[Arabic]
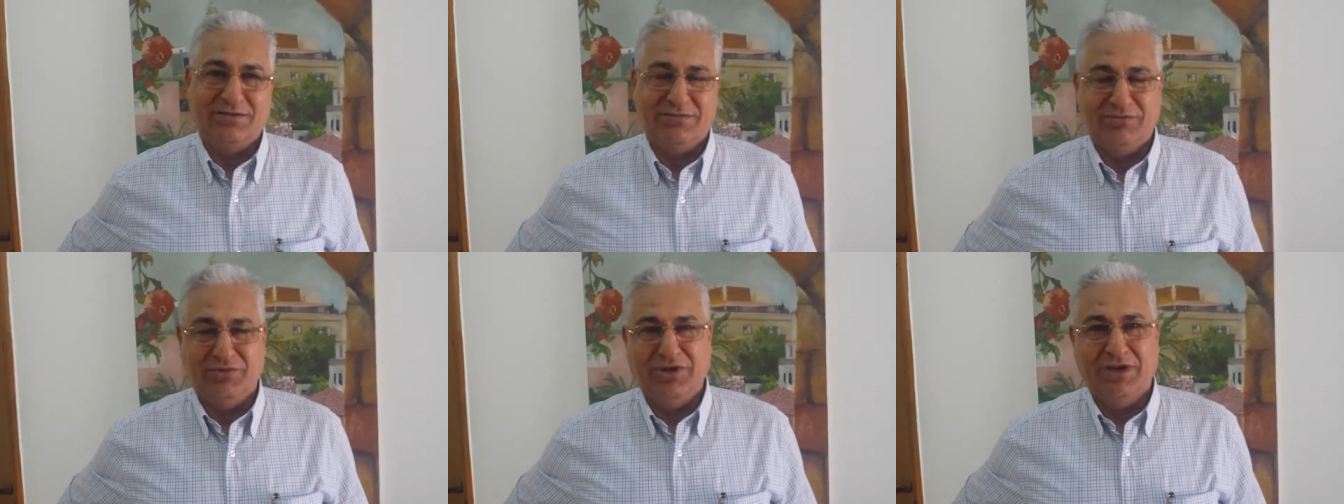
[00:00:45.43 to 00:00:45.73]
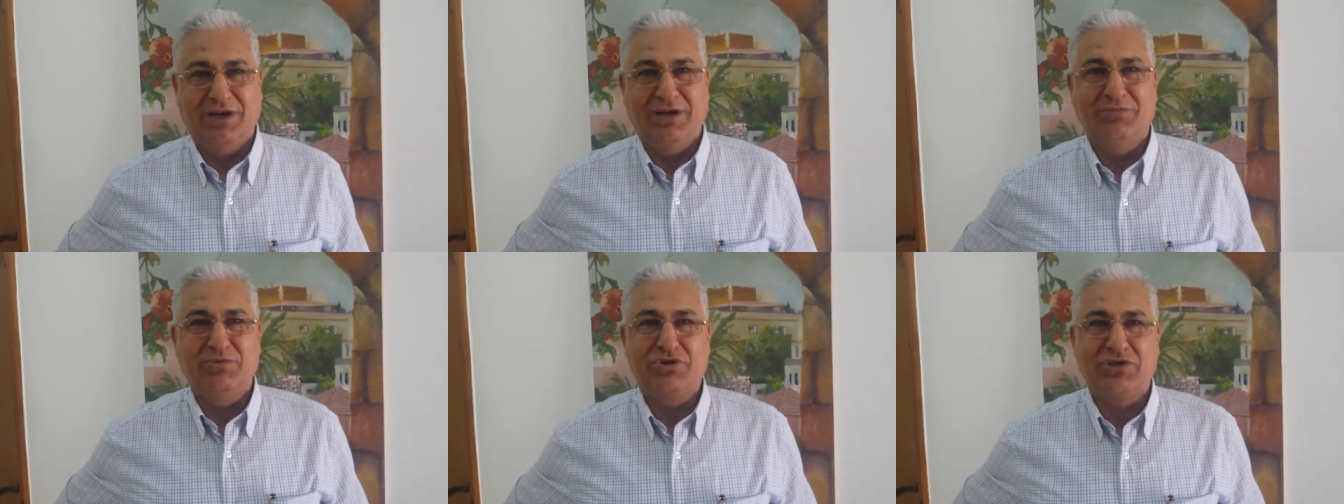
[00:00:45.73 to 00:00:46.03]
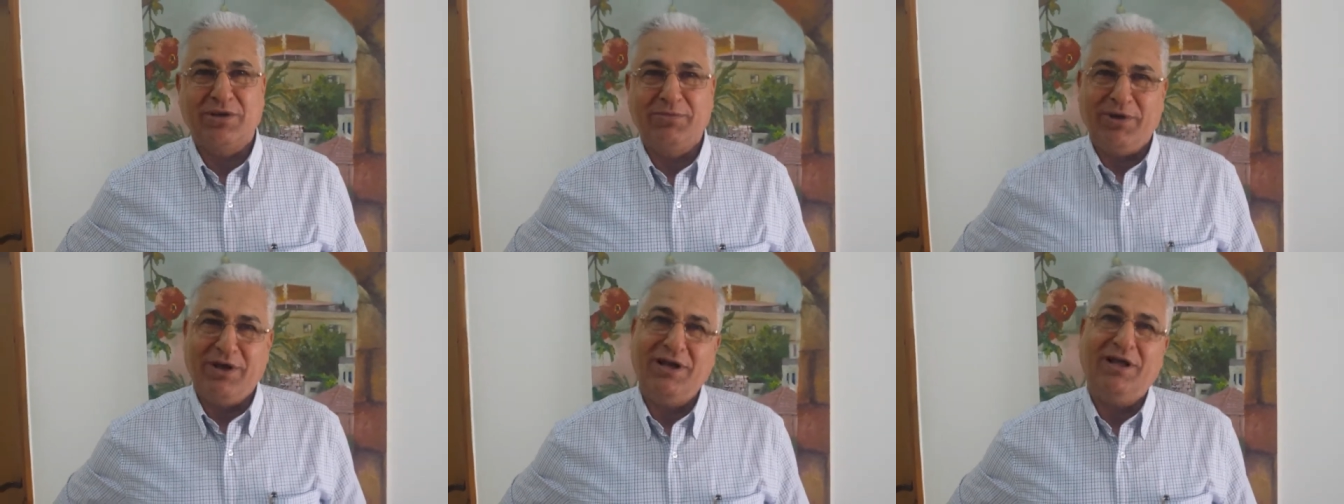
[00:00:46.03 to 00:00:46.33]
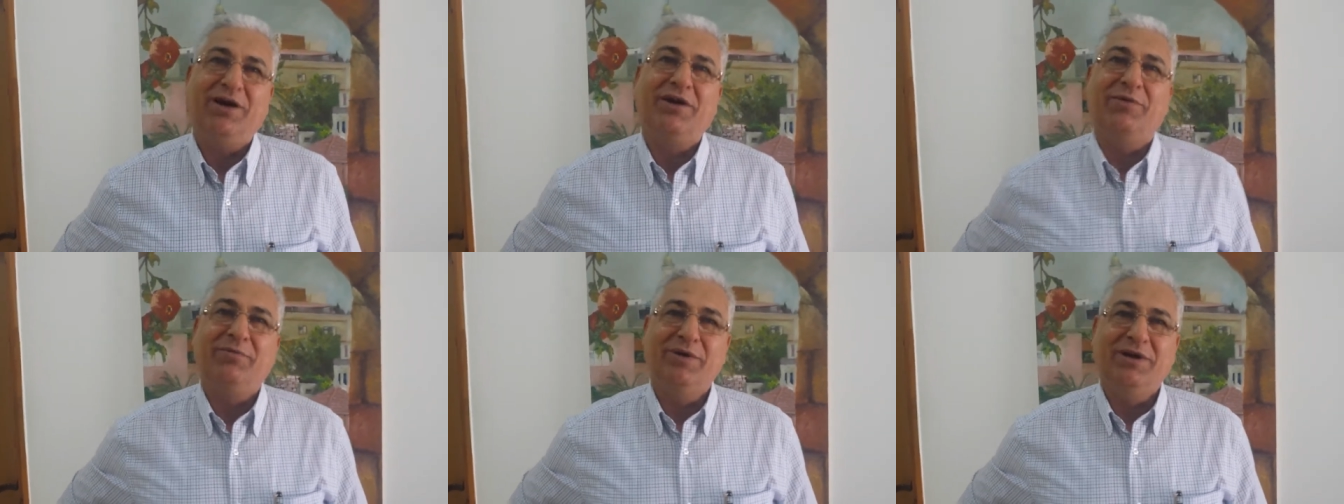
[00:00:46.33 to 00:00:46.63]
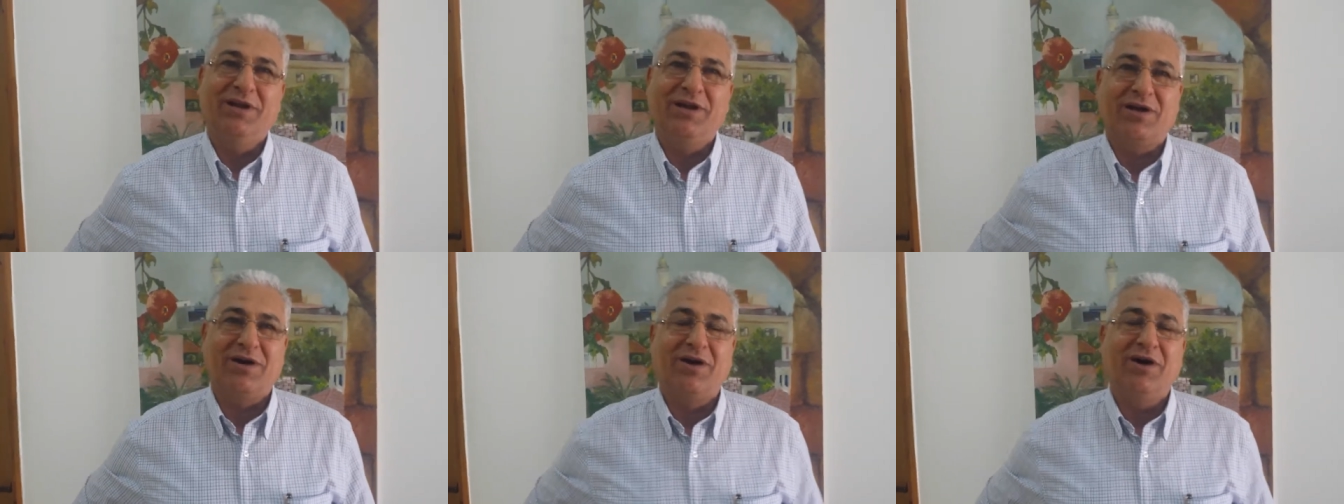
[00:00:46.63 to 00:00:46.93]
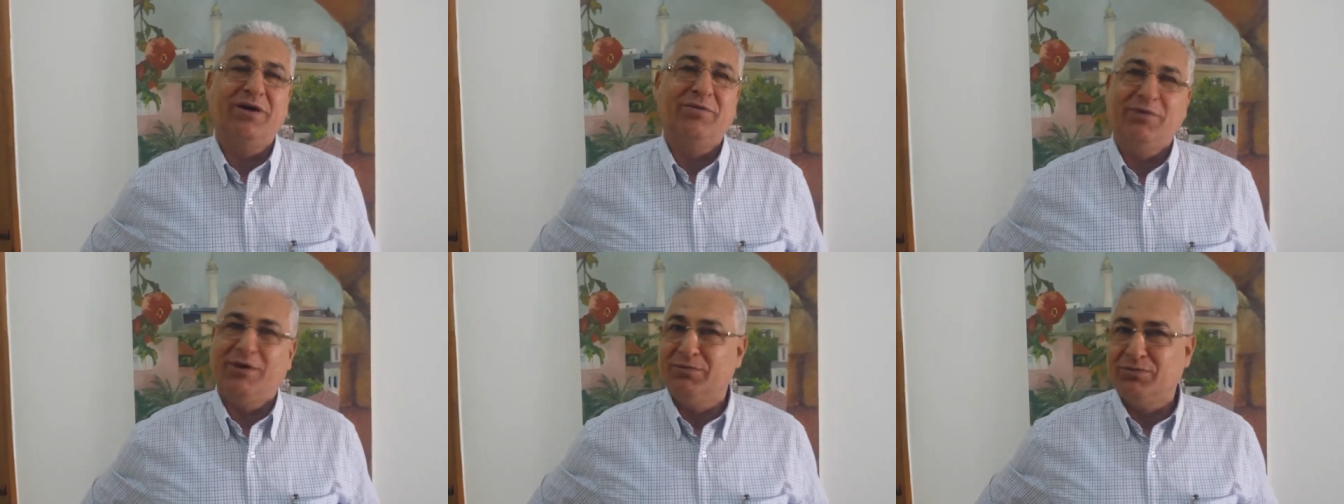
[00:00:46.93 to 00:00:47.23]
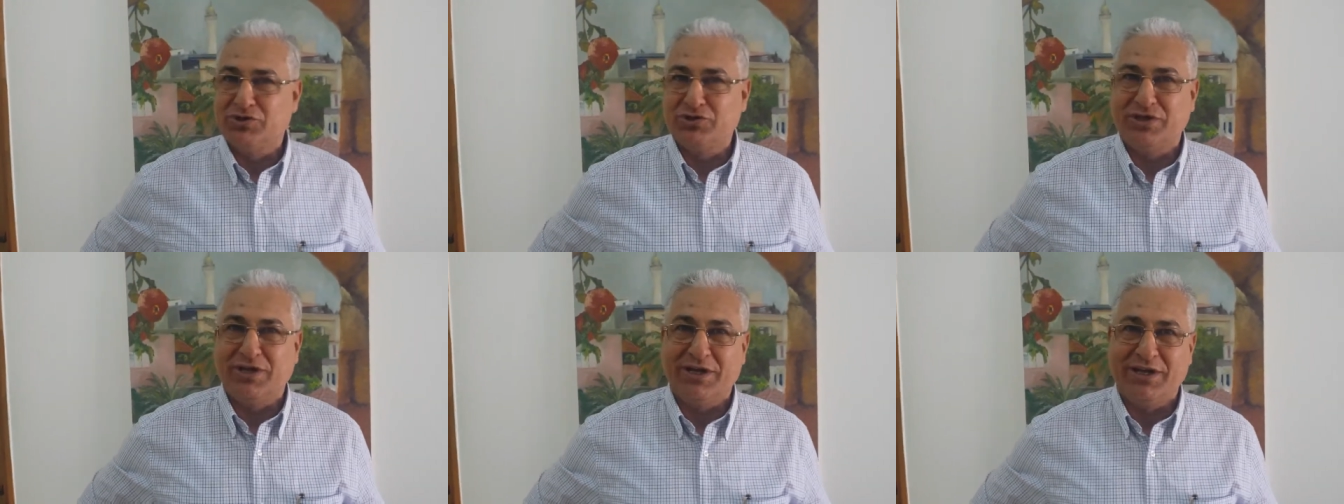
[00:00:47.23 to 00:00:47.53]
من المجتمع العربي القائمه
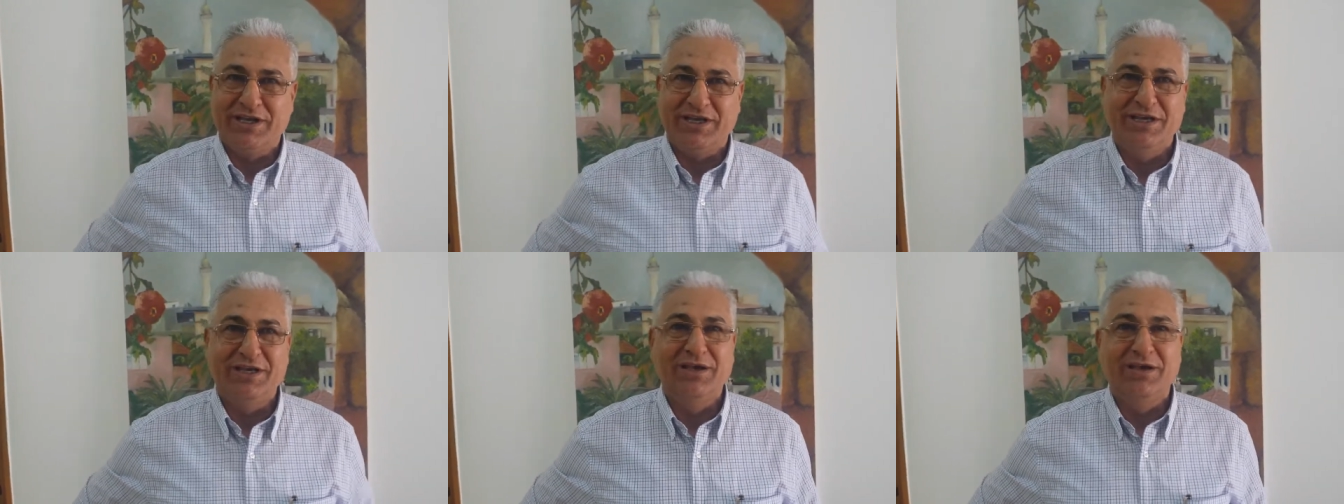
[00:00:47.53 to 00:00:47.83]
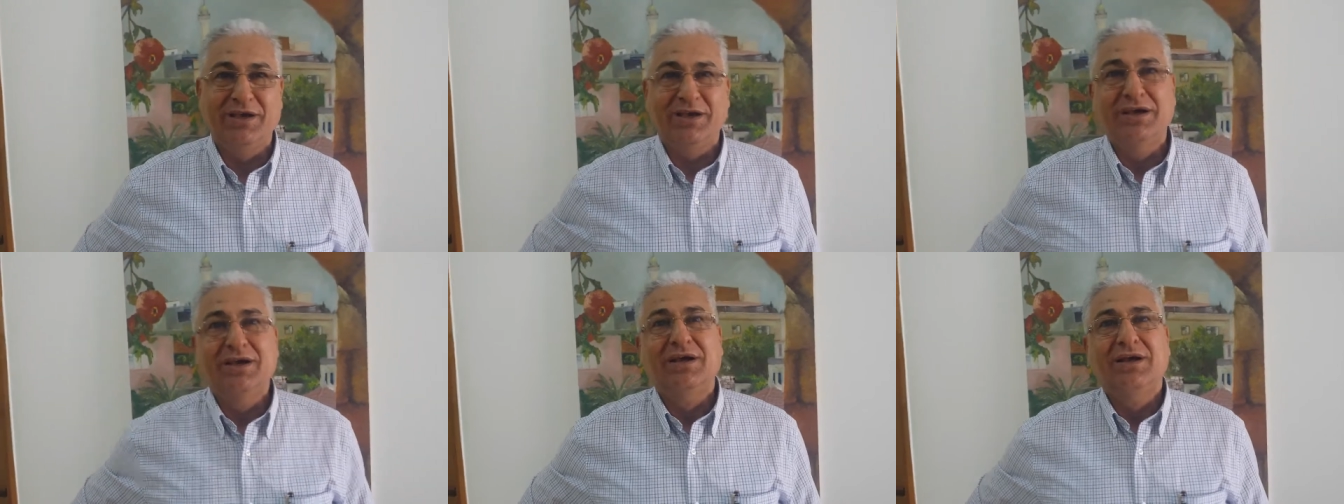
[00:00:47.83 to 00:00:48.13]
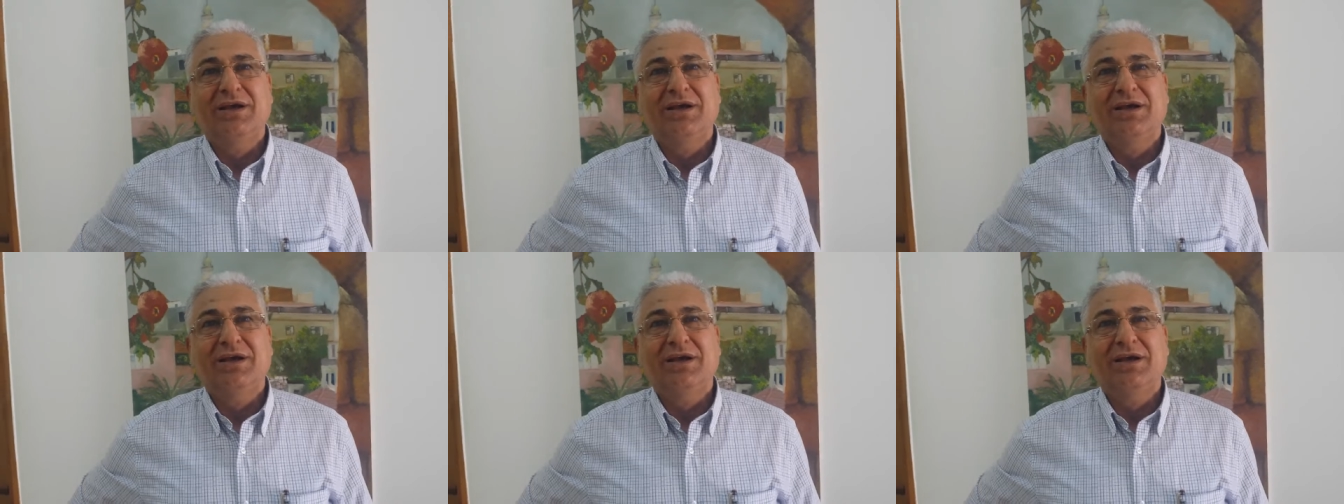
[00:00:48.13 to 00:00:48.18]
المشتركه هي